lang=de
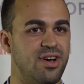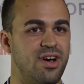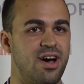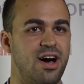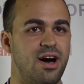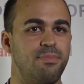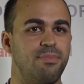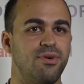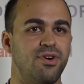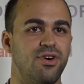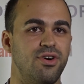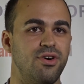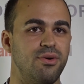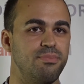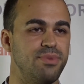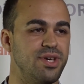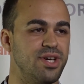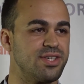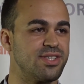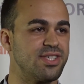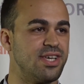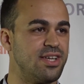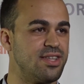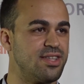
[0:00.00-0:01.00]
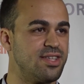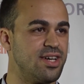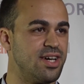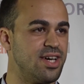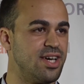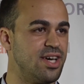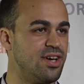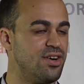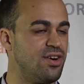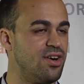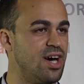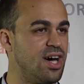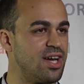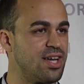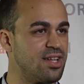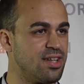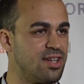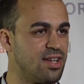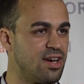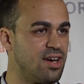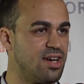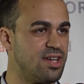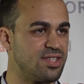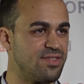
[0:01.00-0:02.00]
aber wir sehen da eher
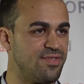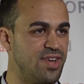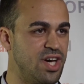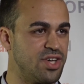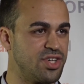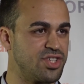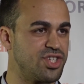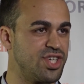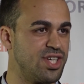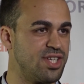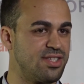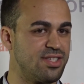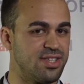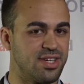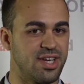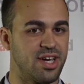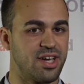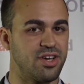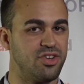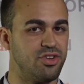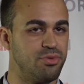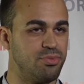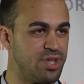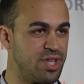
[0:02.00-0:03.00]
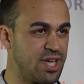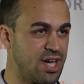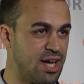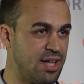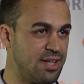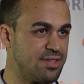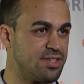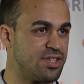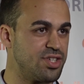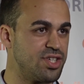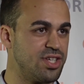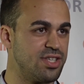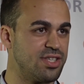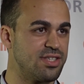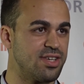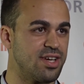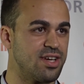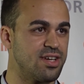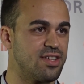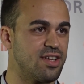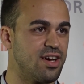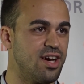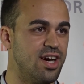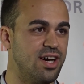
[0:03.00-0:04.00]
eigentlich als Wertschätzung gegenüber der ganzen
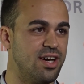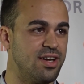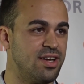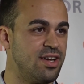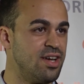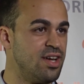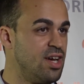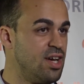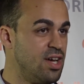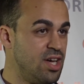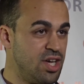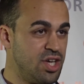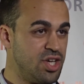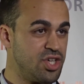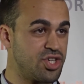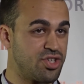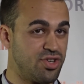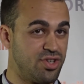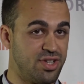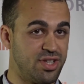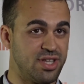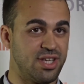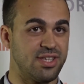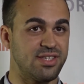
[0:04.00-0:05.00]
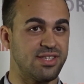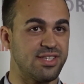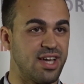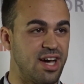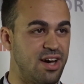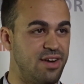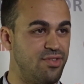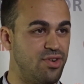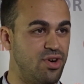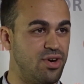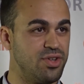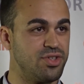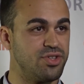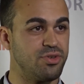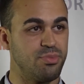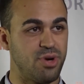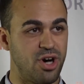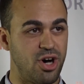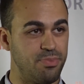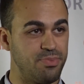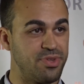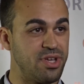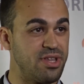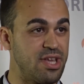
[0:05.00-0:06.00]
Schiedsrichterei. Es Ist schön, dass der Award
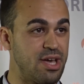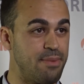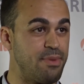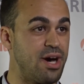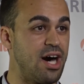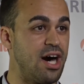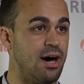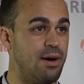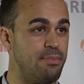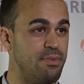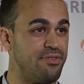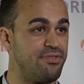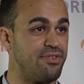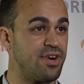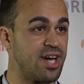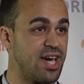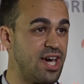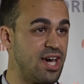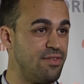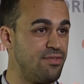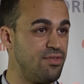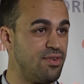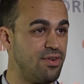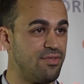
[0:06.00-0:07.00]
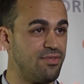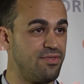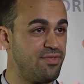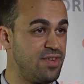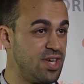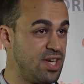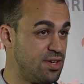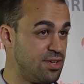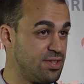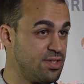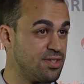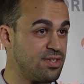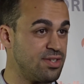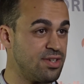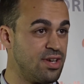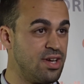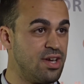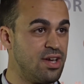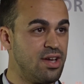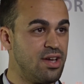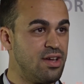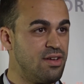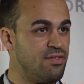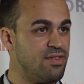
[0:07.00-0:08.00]
überhaupt in diesem Rahmen vergeben wird,
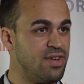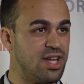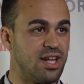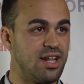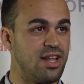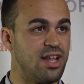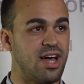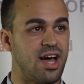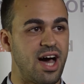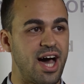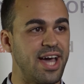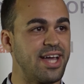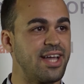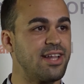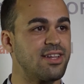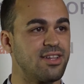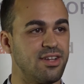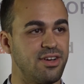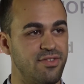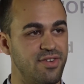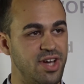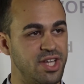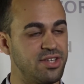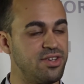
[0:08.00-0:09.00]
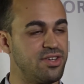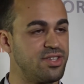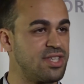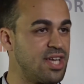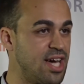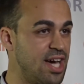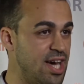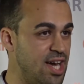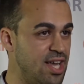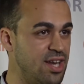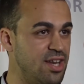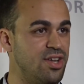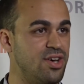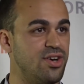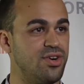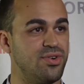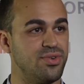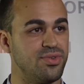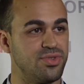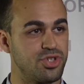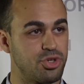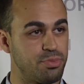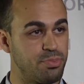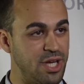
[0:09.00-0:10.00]
weil eigentlich werden ja Trainer
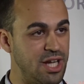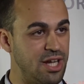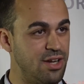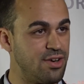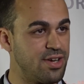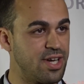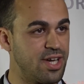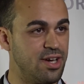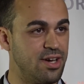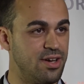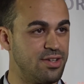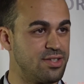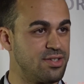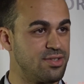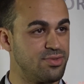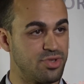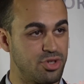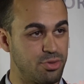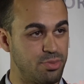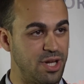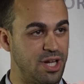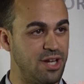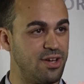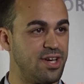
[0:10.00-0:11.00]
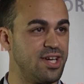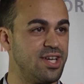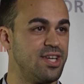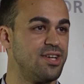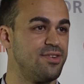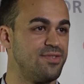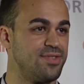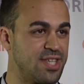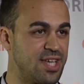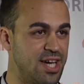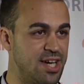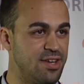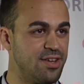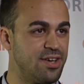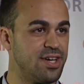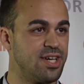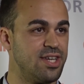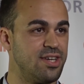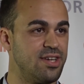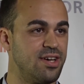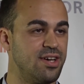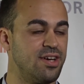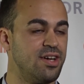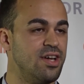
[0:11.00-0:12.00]
und Spieler geehrt und Spielerinnen und
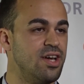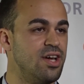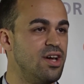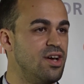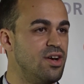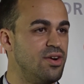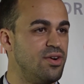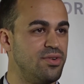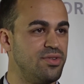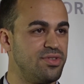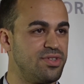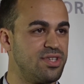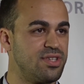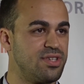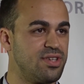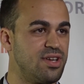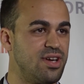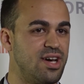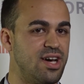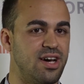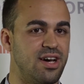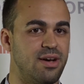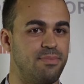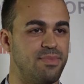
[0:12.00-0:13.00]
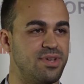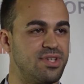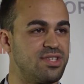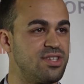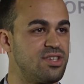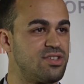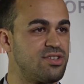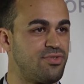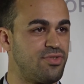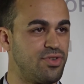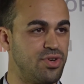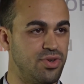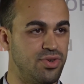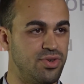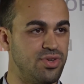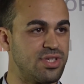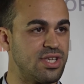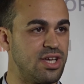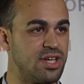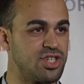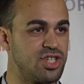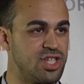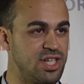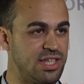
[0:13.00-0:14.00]
Trainerinnen und ähm, es ist für uns
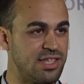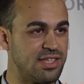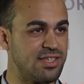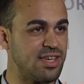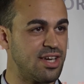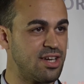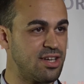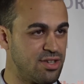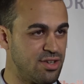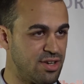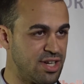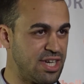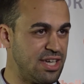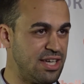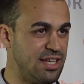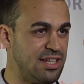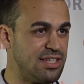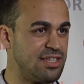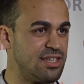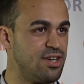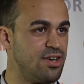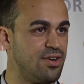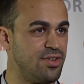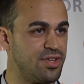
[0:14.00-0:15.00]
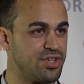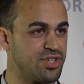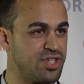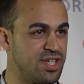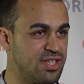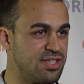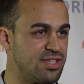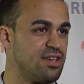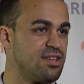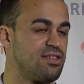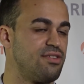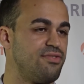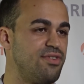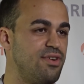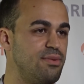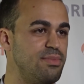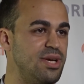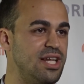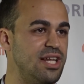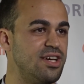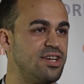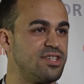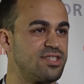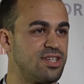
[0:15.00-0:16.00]
als Schiedsrichtergilde oder
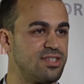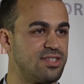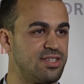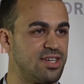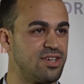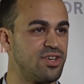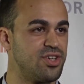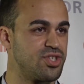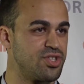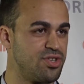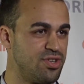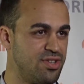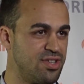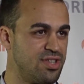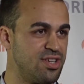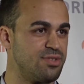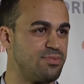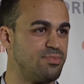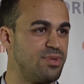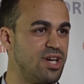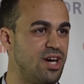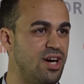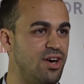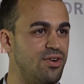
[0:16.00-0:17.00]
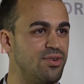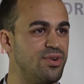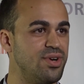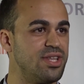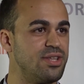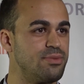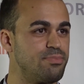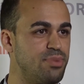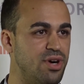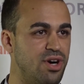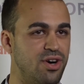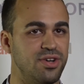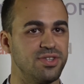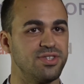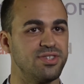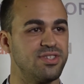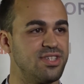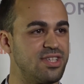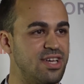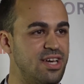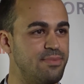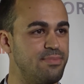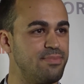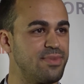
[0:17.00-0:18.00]
Schiedsrichterfamilie ist das sicher schön, dass wir auch einen Part in
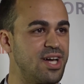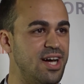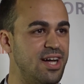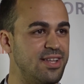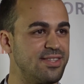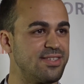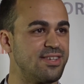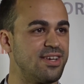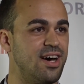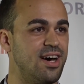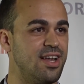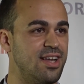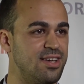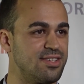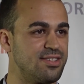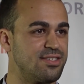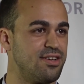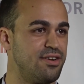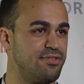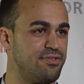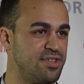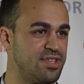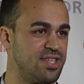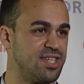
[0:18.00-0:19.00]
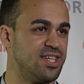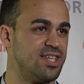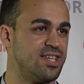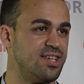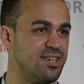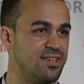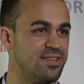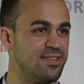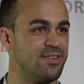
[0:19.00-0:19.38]
diesem ganzen Anlass verdienen